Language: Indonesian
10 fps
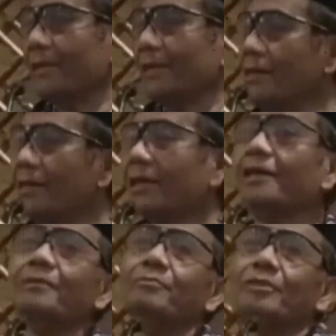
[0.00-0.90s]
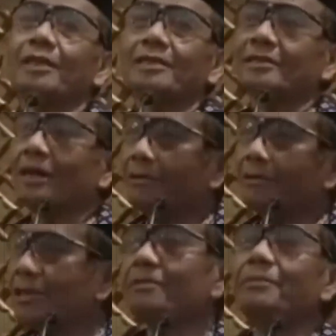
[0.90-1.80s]
ini negara demokrasi,
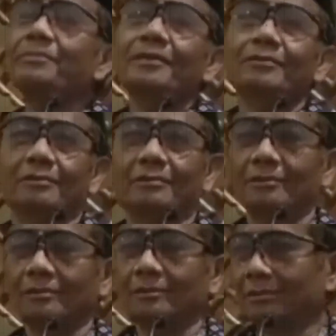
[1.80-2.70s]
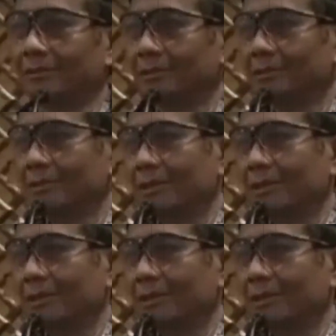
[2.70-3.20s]
harus ada pemilu. Nah